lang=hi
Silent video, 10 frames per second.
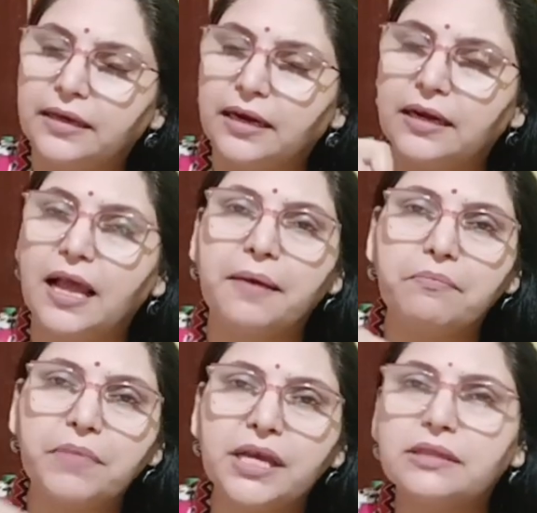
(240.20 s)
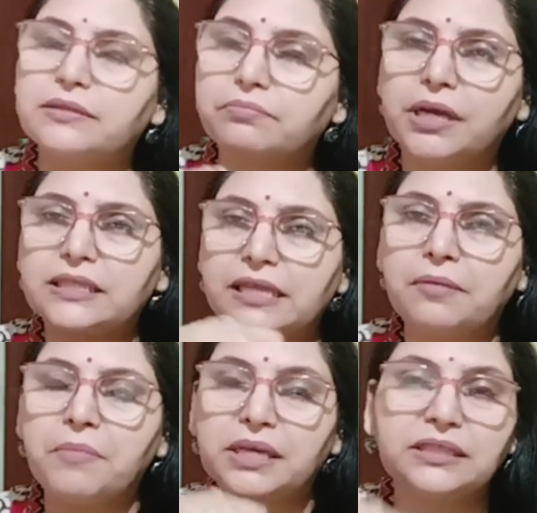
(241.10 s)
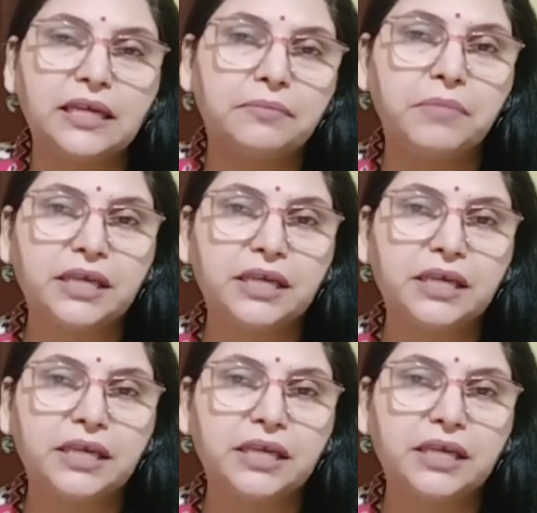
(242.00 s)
है करना है मिक्स मिक्सिंग मिक्सिंग